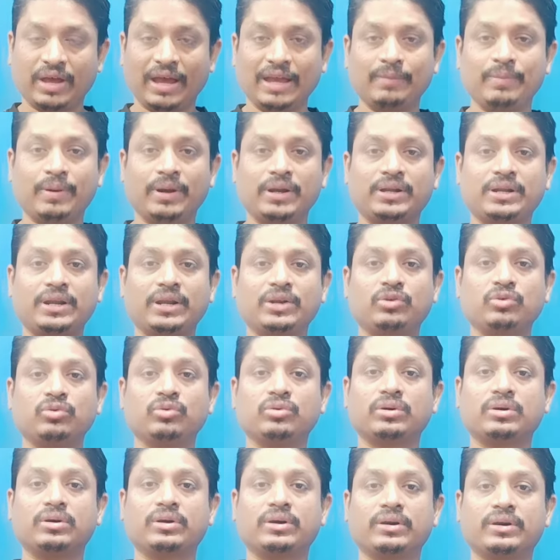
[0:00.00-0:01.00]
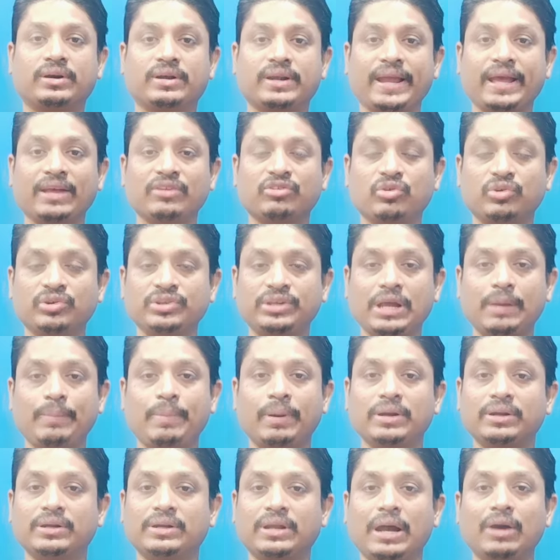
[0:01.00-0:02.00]
সাইবারটা একটু ক্র্যাশ হয়ে
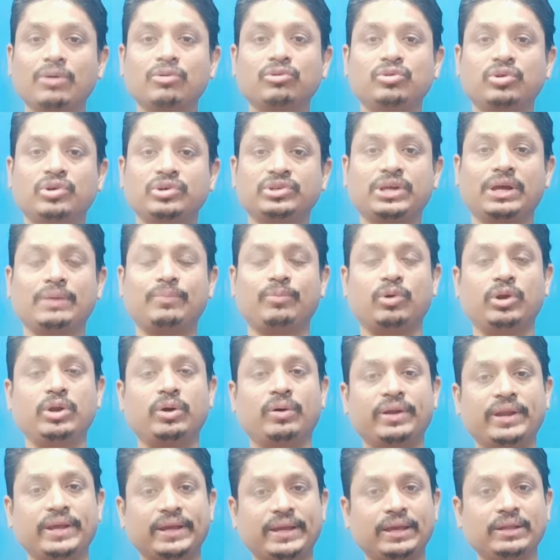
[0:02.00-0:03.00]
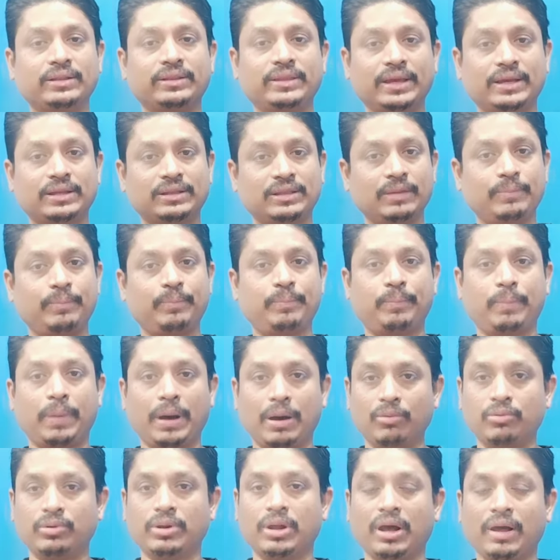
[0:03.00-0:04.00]
যায় বা ডাউন হয়ে যায় ফলে অনেকেই দেখতে
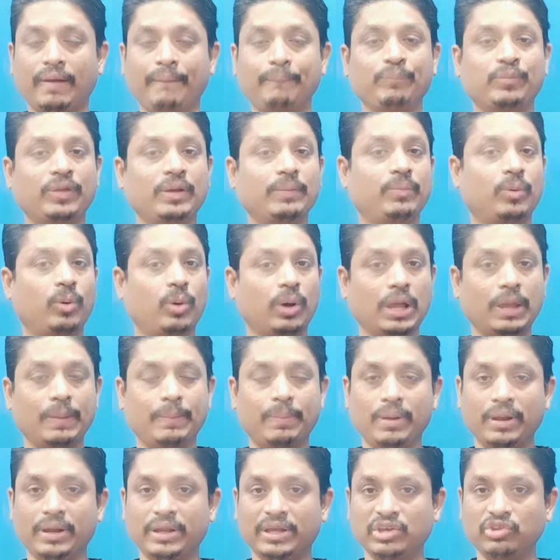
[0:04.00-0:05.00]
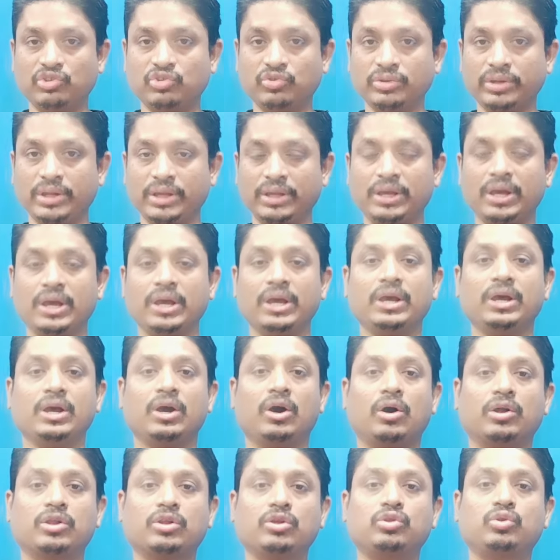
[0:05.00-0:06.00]
পাও না তাই ভয় পাওয়ার কিছু নেই
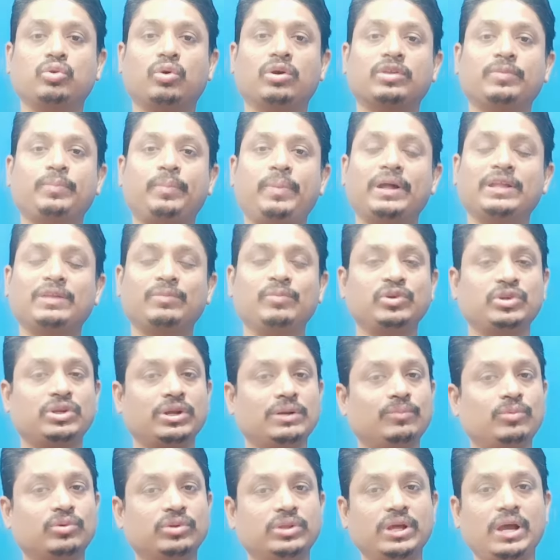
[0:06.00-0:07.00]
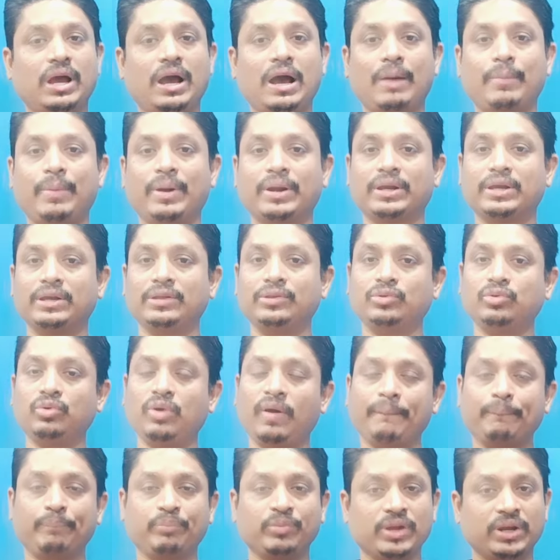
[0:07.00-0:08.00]
হয়তো দশ পাঁচ মিনিটের মধ্যে আবার
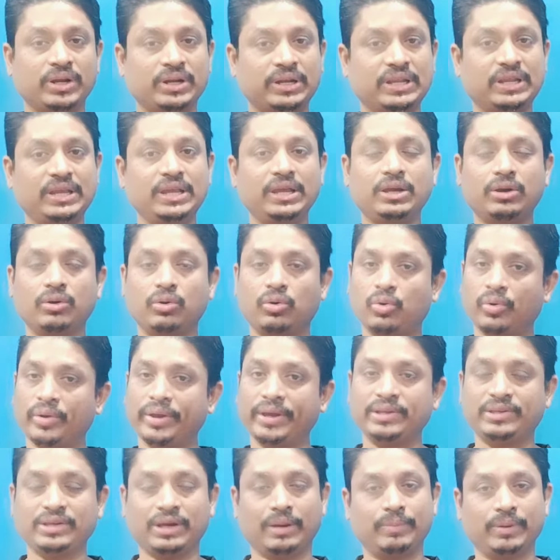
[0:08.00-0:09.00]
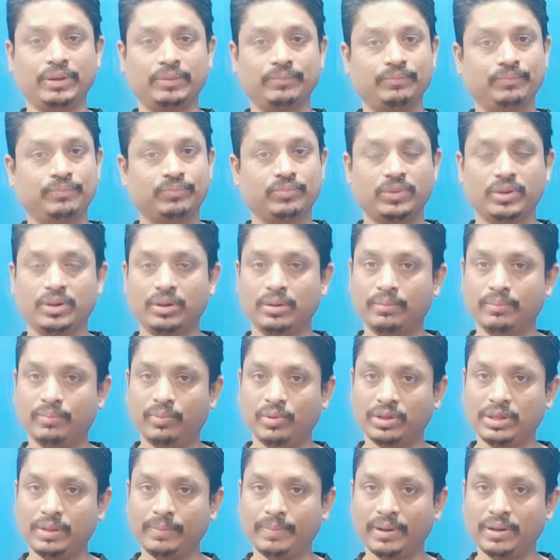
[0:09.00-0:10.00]
কিন্তু ঠিক হয়ে যাবে
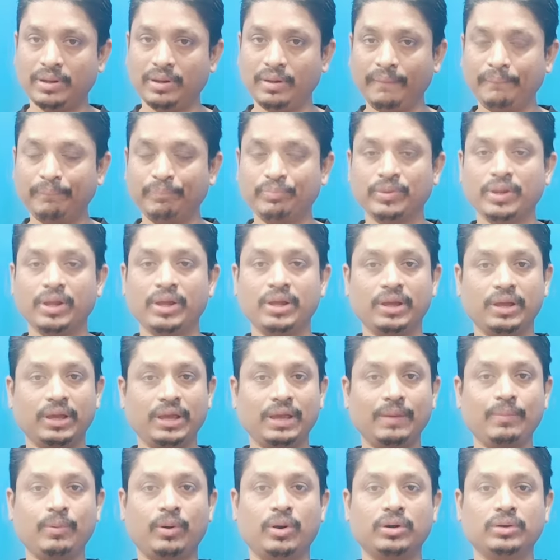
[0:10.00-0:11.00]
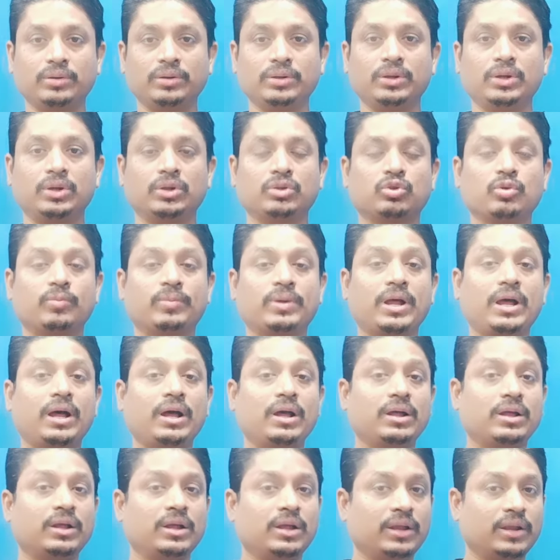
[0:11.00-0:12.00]
বলতে পারলাম এবং তোমরা
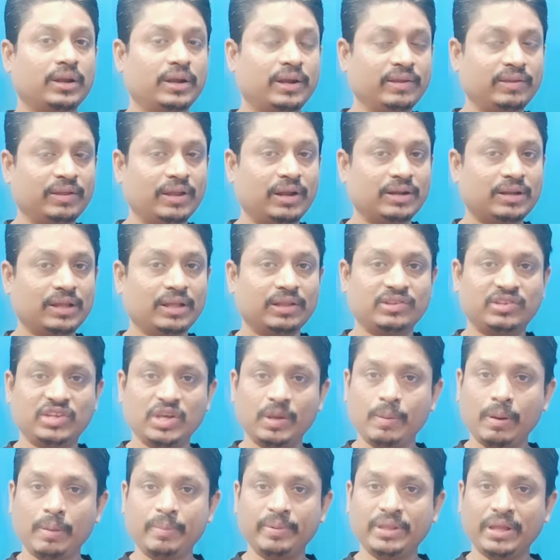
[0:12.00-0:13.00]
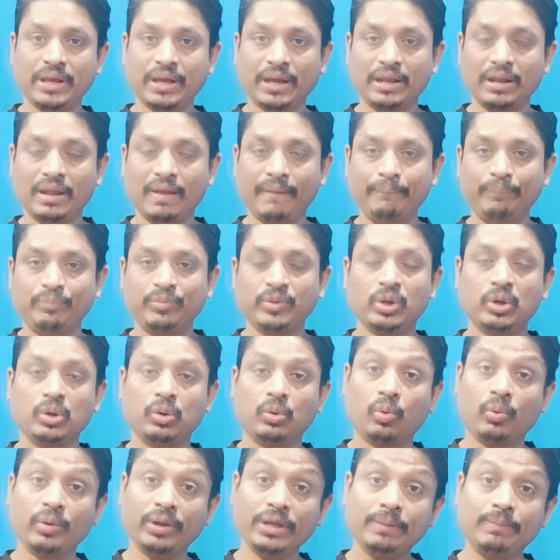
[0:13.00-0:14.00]
রেজাল্টটা যেভাবে দেখালাম
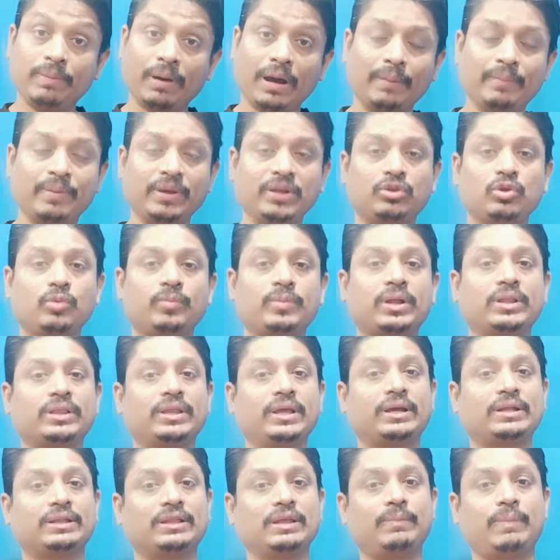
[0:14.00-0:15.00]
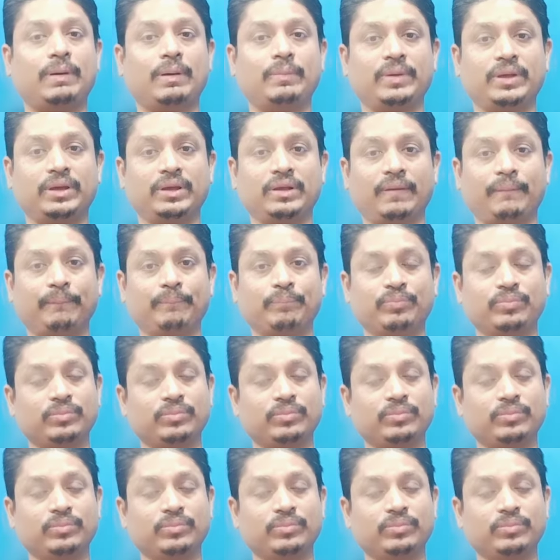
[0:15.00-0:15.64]
ওইভাবেই তোমরা দেখতে পাবে